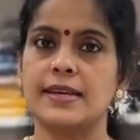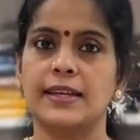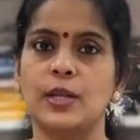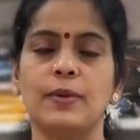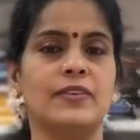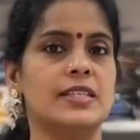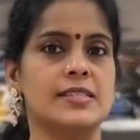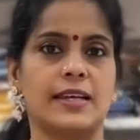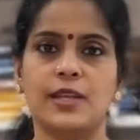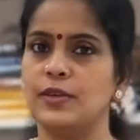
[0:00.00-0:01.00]
சாரியிலுமே வந்து
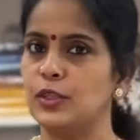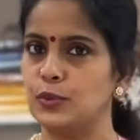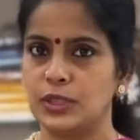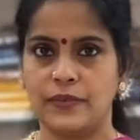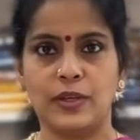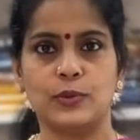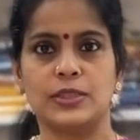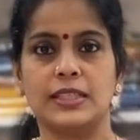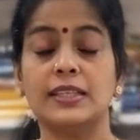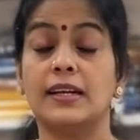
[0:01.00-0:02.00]
ஜரி வந்து குத்தவே குத்தாது